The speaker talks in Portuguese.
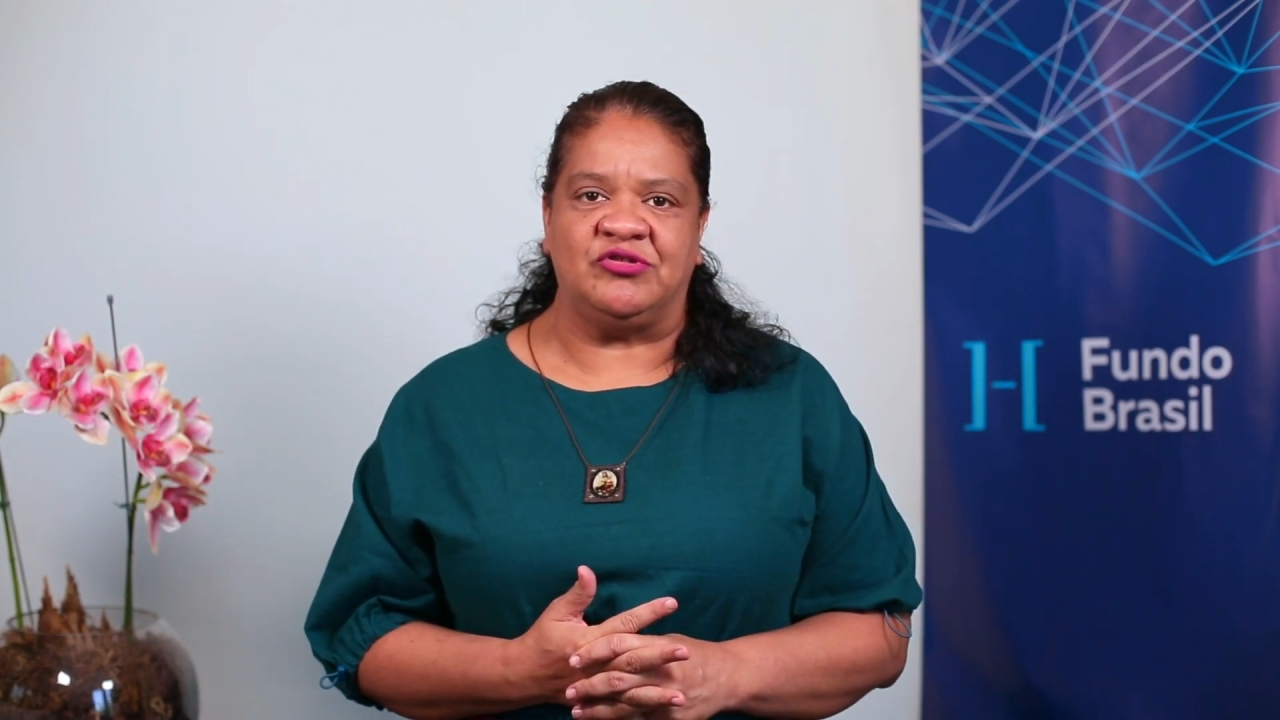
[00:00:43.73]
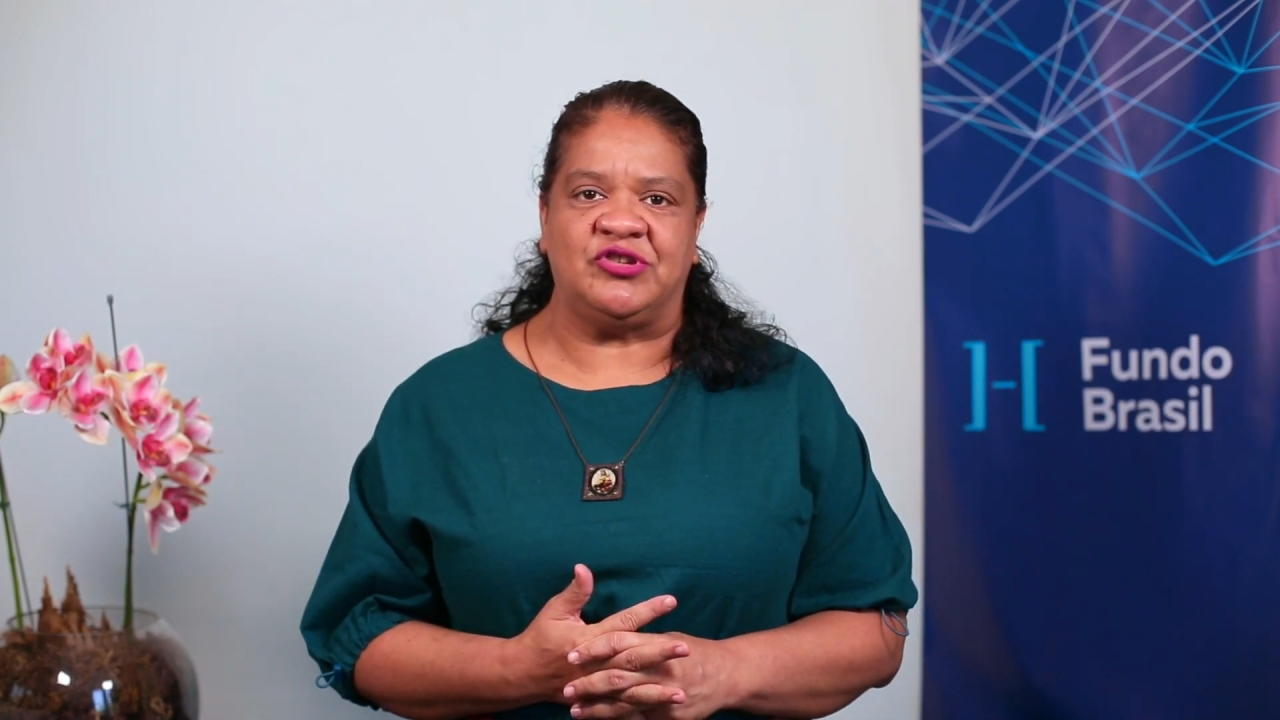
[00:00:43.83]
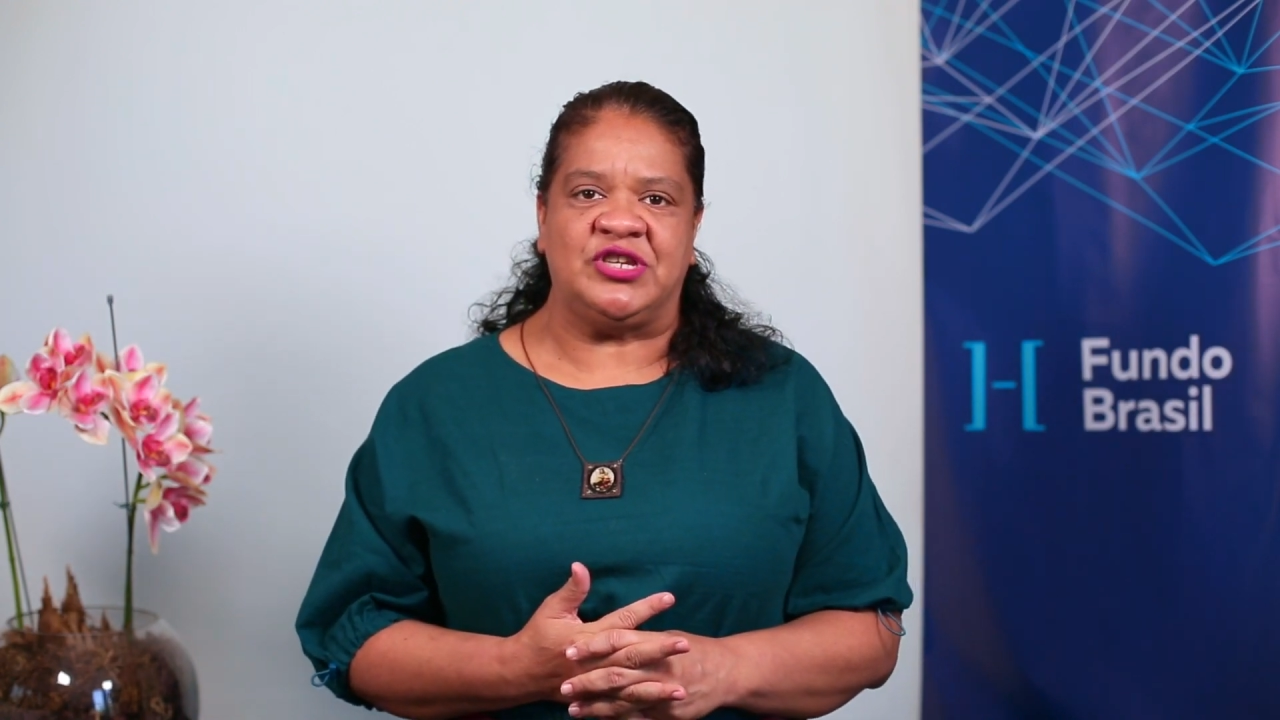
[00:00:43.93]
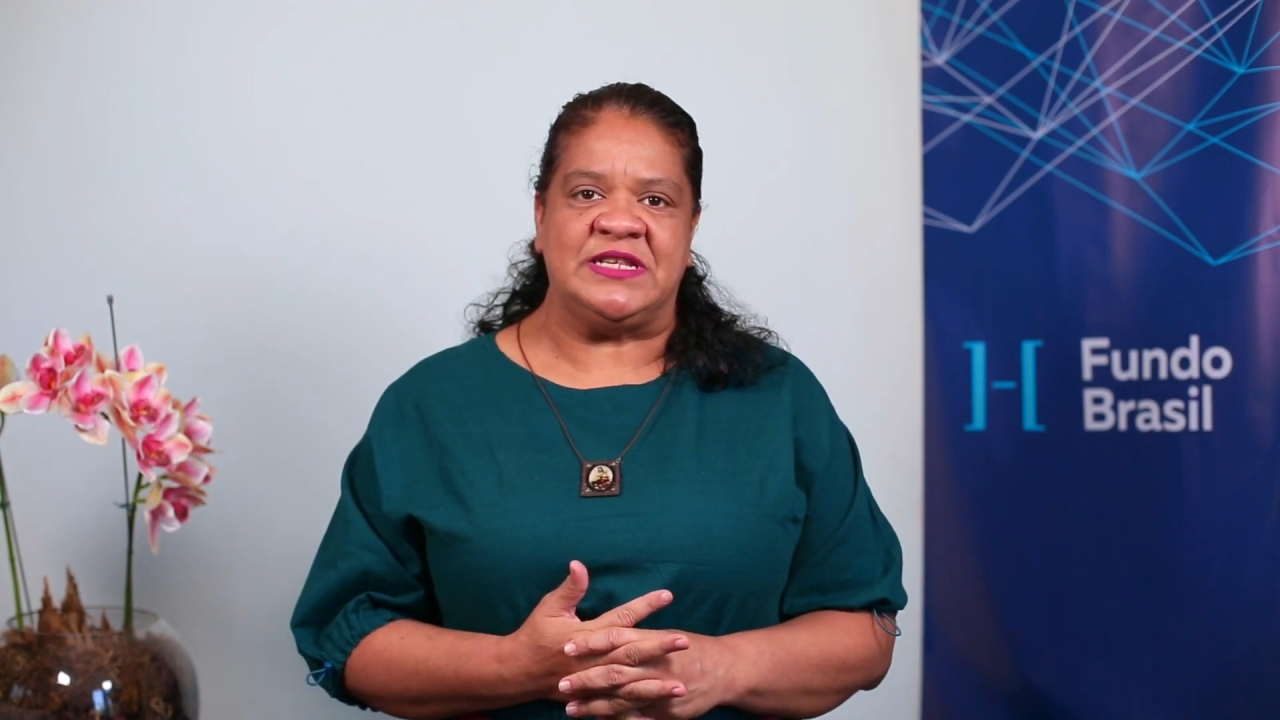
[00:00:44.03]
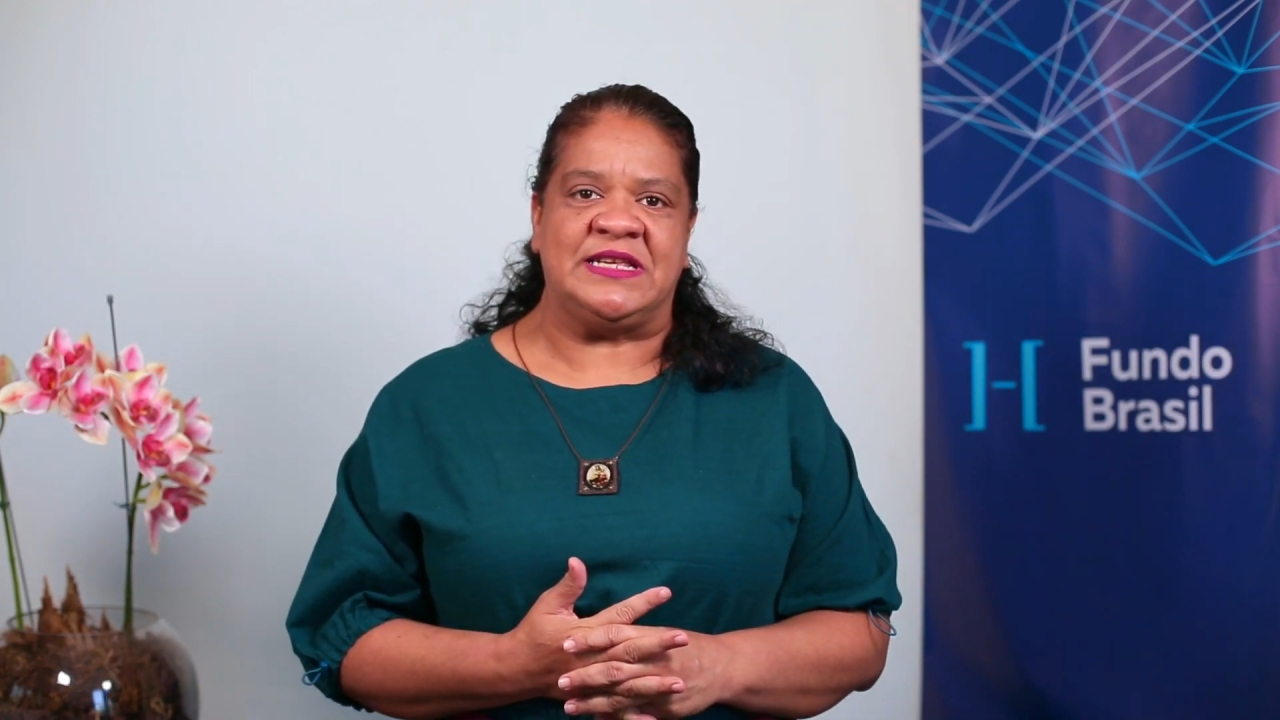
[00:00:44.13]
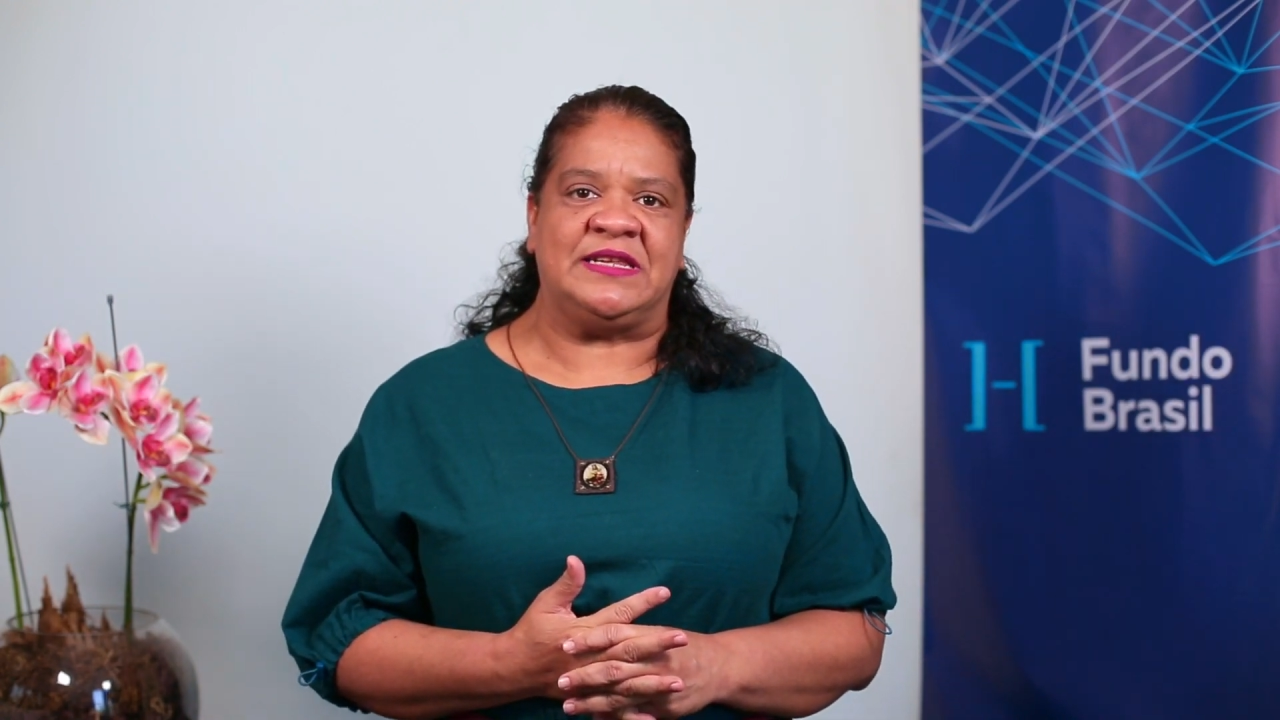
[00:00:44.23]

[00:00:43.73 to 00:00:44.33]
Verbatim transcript: de Justiça